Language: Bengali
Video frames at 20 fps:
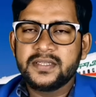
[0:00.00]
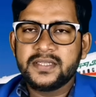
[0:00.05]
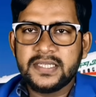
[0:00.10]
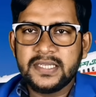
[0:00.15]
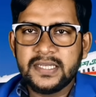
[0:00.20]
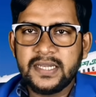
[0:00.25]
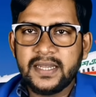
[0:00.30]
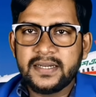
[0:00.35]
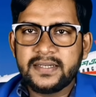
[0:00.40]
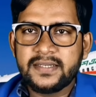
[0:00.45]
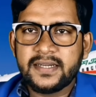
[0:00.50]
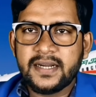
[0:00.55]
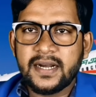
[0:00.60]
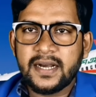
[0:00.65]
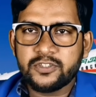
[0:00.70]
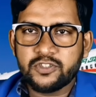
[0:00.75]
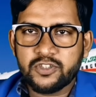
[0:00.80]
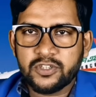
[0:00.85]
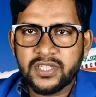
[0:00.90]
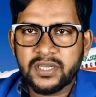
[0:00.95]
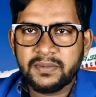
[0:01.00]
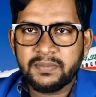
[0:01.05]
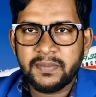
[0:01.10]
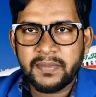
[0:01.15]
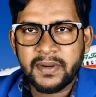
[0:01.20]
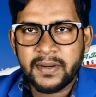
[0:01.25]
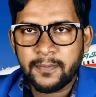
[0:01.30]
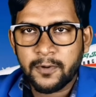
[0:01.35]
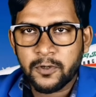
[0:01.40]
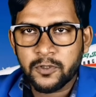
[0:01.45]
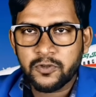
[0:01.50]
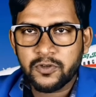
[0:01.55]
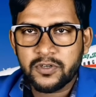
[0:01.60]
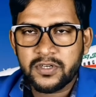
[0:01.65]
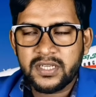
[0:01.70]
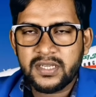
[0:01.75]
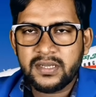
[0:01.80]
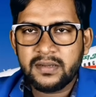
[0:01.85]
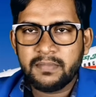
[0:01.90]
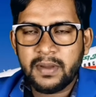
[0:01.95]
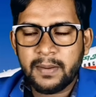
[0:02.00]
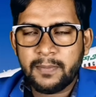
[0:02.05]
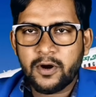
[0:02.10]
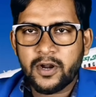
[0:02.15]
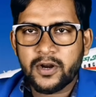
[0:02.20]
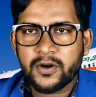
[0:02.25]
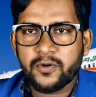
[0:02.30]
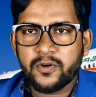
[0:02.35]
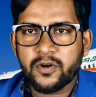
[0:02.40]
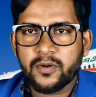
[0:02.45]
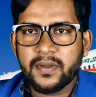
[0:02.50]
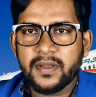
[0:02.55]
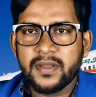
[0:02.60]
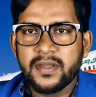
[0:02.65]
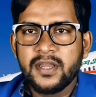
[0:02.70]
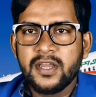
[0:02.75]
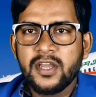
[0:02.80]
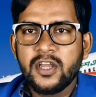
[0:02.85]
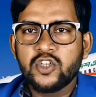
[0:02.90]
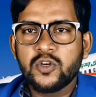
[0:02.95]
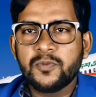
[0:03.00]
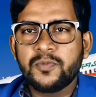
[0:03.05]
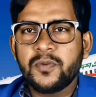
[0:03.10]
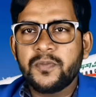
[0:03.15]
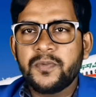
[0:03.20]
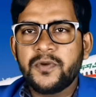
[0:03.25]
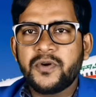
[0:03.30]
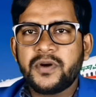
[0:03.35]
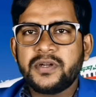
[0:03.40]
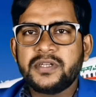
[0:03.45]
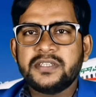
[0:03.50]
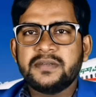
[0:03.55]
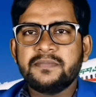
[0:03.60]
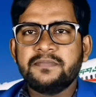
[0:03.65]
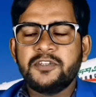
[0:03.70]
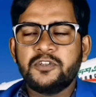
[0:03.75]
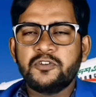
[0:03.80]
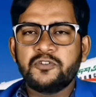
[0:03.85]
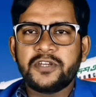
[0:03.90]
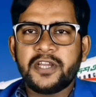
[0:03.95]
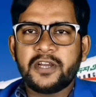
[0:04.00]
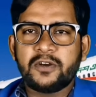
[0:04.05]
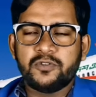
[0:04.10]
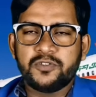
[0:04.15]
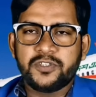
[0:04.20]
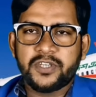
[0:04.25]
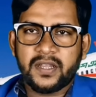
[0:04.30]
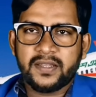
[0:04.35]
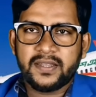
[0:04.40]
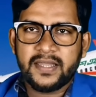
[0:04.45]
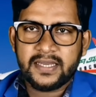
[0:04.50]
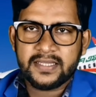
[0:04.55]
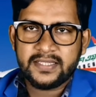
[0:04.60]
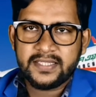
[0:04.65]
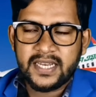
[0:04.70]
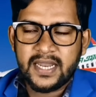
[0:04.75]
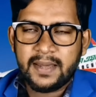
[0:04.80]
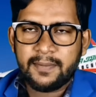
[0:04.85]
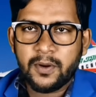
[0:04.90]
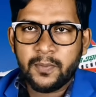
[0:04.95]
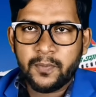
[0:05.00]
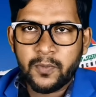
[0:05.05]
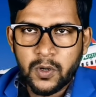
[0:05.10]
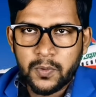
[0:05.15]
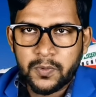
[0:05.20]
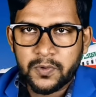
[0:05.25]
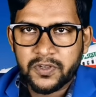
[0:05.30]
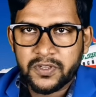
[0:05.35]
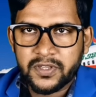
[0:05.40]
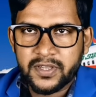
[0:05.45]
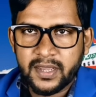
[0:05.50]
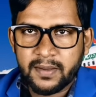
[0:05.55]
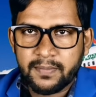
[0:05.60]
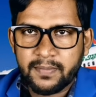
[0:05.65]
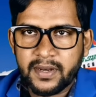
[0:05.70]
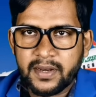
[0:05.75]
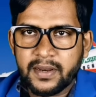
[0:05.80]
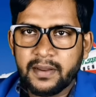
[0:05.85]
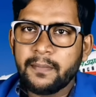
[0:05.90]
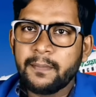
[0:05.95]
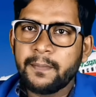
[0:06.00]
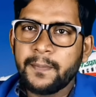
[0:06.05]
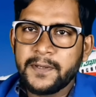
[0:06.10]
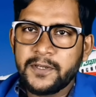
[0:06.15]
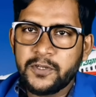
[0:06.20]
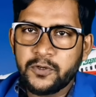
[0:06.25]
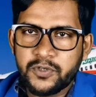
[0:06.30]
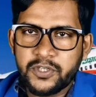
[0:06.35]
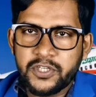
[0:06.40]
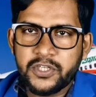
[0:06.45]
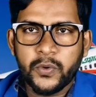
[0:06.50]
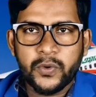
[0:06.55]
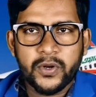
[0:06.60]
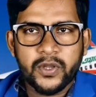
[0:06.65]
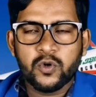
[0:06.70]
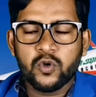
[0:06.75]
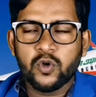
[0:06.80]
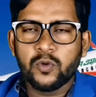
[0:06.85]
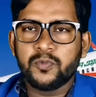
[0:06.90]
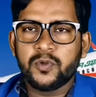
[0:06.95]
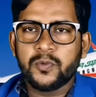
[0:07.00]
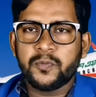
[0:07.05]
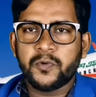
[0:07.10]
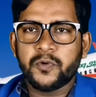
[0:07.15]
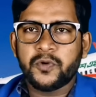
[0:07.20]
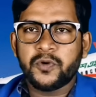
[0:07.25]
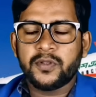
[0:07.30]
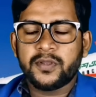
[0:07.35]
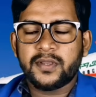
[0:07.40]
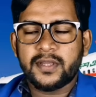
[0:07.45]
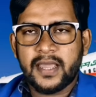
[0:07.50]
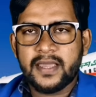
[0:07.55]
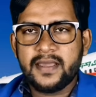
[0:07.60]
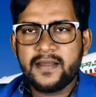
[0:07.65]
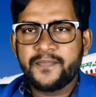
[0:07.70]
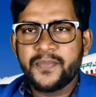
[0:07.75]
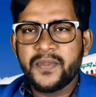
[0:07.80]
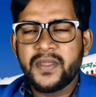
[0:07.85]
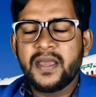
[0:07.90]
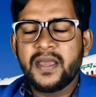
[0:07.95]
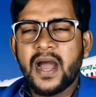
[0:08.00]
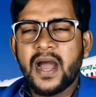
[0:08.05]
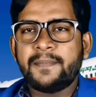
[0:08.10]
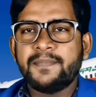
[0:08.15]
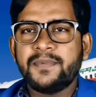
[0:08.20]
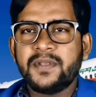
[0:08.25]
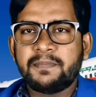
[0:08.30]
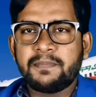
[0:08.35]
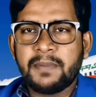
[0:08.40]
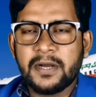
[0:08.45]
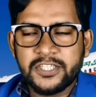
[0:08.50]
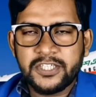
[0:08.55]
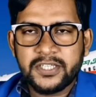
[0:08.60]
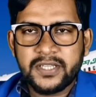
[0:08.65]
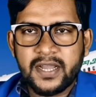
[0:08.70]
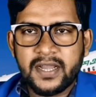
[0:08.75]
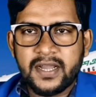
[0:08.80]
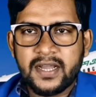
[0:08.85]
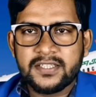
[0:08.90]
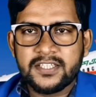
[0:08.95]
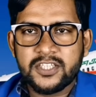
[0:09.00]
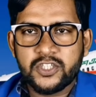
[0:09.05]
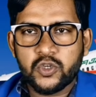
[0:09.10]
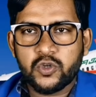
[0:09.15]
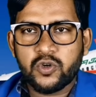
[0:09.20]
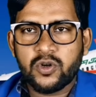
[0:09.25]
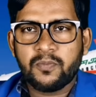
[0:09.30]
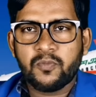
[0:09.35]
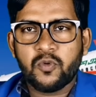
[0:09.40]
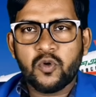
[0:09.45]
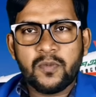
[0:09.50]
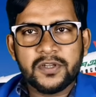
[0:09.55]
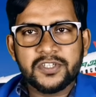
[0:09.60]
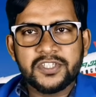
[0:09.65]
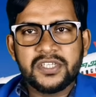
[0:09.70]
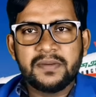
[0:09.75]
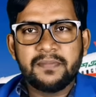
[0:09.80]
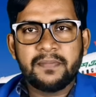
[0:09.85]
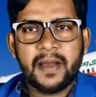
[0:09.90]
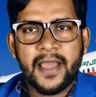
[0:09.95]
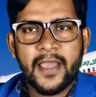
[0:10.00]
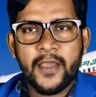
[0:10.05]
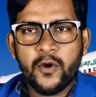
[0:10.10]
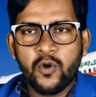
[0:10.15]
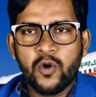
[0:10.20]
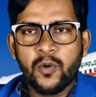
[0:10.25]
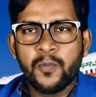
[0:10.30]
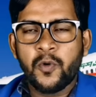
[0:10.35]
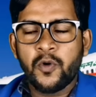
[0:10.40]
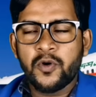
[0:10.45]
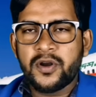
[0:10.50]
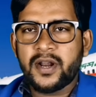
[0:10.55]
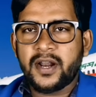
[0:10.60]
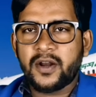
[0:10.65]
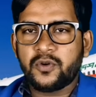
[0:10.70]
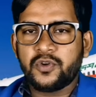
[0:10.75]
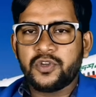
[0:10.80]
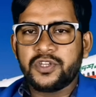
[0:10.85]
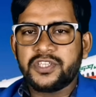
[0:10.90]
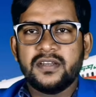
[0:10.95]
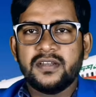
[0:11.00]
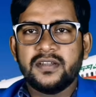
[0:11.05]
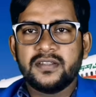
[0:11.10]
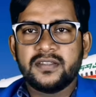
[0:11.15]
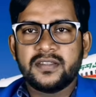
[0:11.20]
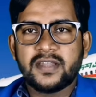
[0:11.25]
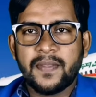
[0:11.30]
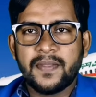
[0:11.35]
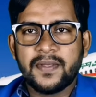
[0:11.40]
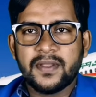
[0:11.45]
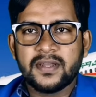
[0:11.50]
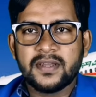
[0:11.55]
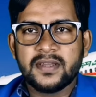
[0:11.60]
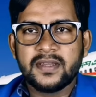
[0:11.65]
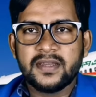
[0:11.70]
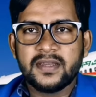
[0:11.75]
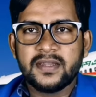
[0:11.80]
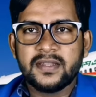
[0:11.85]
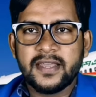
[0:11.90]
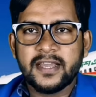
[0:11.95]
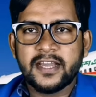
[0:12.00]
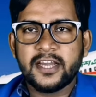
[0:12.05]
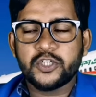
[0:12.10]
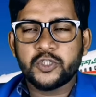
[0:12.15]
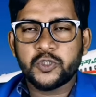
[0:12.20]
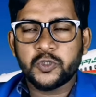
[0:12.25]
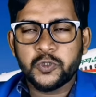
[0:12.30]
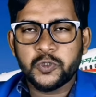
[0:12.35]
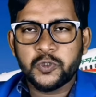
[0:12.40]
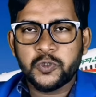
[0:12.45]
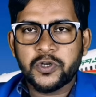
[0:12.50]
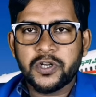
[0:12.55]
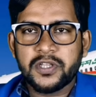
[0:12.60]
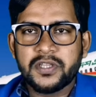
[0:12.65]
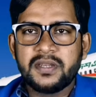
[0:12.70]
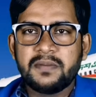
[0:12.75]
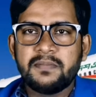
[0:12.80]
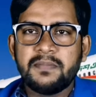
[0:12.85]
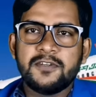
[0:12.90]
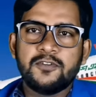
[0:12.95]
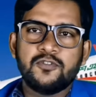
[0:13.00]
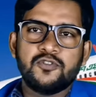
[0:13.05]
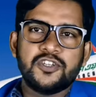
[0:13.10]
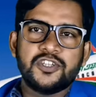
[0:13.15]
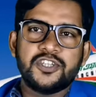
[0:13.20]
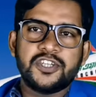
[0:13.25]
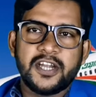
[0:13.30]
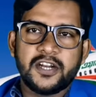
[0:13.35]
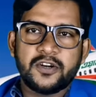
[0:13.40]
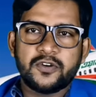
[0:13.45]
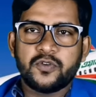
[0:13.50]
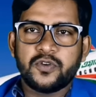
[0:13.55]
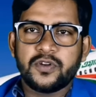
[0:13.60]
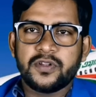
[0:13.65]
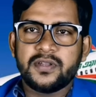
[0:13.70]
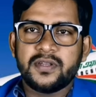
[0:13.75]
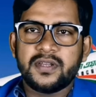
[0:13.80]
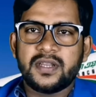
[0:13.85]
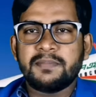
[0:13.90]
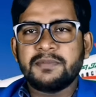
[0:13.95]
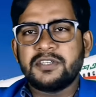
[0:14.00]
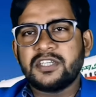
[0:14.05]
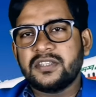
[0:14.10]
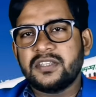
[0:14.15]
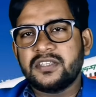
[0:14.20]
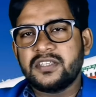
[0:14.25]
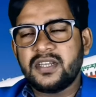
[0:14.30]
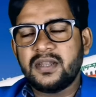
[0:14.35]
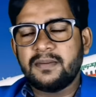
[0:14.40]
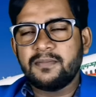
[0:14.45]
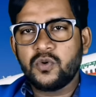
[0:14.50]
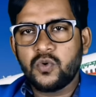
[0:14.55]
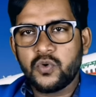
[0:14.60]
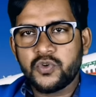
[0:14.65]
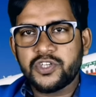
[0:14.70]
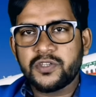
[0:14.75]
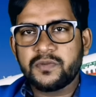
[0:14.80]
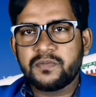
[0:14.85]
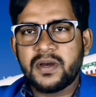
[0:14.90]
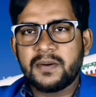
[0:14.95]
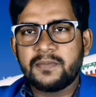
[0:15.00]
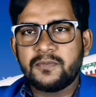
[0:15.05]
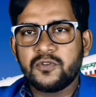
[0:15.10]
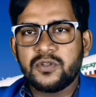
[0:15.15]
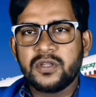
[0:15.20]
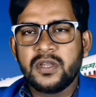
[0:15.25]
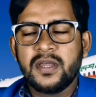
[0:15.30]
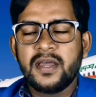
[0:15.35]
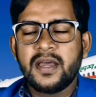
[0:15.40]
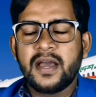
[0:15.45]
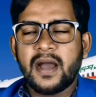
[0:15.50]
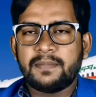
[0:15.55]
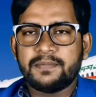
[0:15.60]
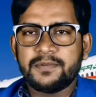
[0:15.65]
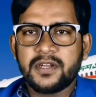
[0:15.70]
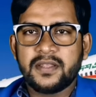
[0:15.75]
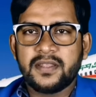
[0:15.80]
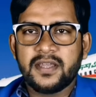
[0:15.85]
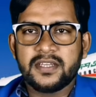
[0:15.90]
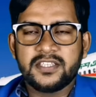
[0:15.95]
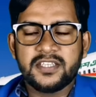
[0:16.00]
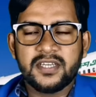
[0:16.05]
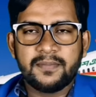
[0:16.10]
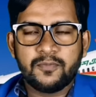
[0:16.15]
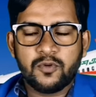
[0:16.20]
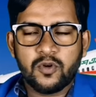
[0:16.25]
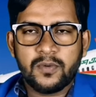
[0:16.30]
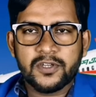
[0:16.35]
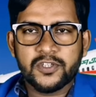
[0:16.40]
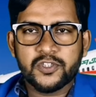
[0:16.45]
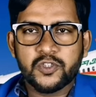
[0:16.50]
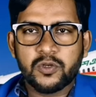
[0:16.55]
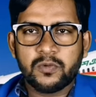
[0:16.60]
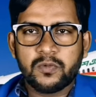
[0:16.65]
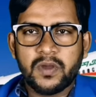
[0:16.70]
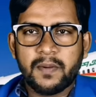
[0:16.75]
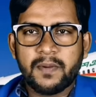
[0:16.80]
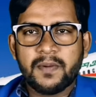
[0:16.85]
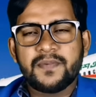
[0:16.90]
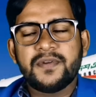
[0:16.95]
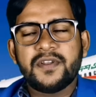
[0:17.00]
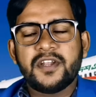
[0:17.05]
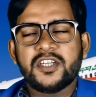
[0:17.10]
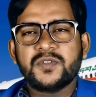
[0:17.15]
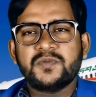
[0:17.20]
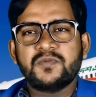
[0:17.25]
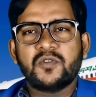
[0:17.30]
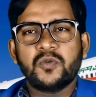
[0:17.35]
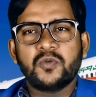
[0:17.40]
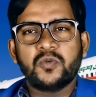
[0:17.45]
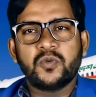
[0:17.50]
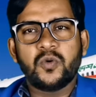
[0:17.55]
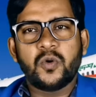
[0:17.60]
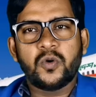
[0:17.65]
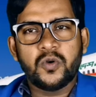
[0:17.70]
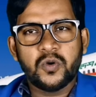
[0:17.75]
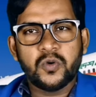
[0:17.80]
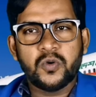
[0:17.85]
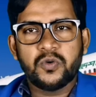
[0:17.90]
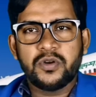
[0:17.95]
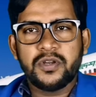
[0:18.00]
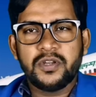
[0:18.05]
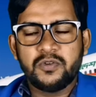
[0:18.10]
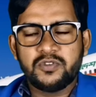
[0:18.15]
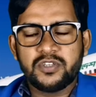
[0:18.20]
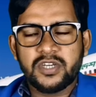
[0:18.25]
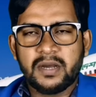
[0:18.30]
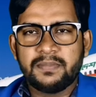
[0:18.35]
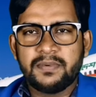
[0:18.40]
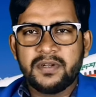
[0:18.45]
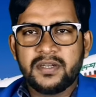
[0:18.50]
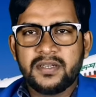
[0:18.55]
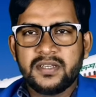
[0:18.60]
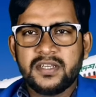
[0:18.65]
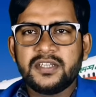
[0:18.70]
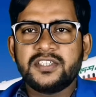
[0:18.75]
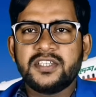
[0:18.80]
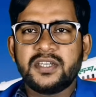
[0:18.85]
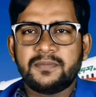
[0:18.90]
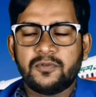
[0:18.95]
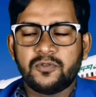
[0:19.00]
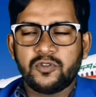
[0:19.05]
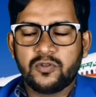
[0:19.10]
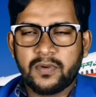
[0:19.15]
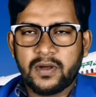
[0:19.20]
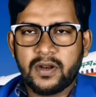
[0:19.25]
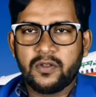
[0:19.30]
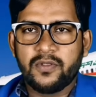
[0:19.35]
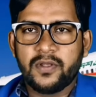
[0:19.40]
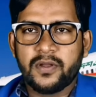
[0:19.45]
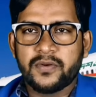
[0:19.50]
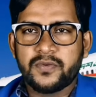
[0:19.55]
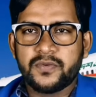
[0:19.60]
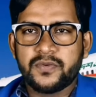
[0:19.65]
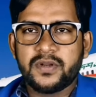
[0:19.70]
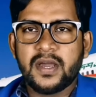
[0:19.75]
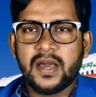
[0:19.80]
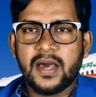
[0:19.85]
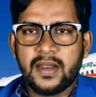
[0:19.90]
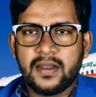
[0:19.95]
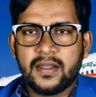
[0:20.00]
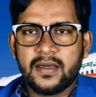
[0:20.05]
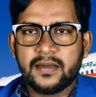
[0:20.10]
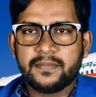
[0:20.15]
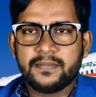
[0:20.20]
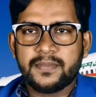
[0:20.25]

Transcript: সিলেট আন্তর্জাতিক বিমানবন্দরটি ব্যবহার করবে সুপ্রিম ভিউয়ার্স ভিডিওটি এখন যারা দেখছেন এবং পরবর্তী দেখবেন ভিডিওটি অনেক গুরুত্বপূর্ণ তাই আপনার পাশে থাকা যে সকল প্রবাসী ভাই ও বোনরা রয়েছে তাদেরকে দেখার সুযোগ করে দিন ভিডিওটি শেয়ার করে দিন আমি সাথে ছিলাম খুরশেদ মাহমুদ আপনারা দেখছেন প্রবাস সময় আমি ফিরে আসবো নতুন অন্য কোনো নিউজ আপডেট নিয়ে সে পর্যন্ত ভালো থাকুন আল্লাহ